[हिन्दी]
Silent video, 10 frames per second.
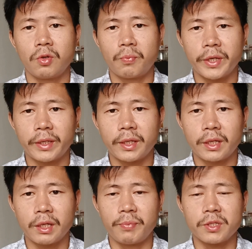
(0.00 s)
कोऑपरेट
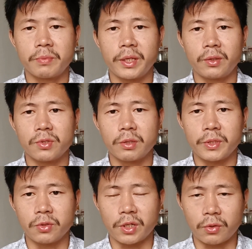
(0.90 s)
कर रहा है आपस में एक
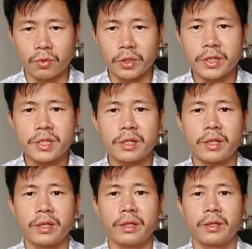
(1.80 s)
दूसरे में जो
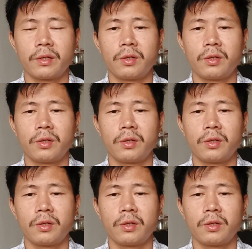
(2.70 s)
कोऑर्डिनेशन है